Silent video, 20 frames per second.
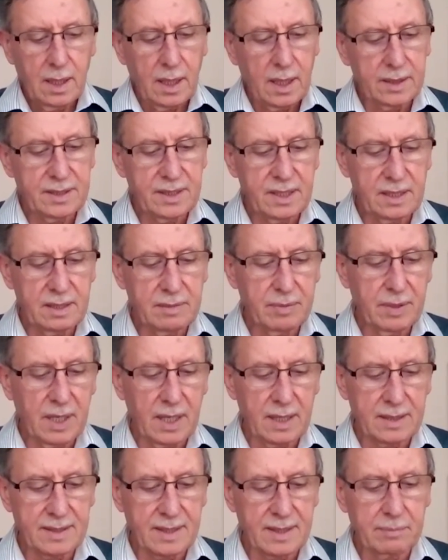hadsiz
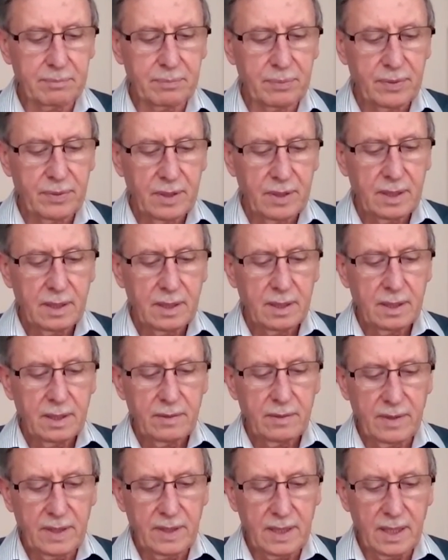bir azap
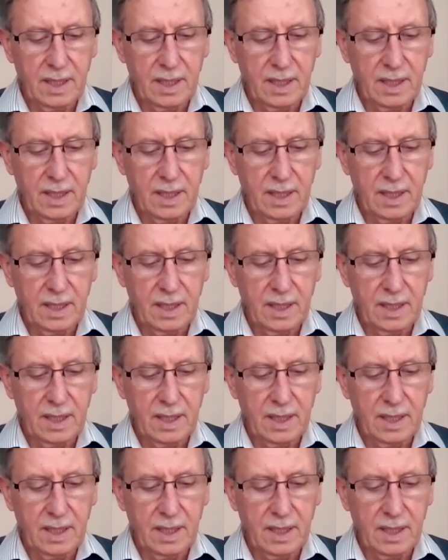ve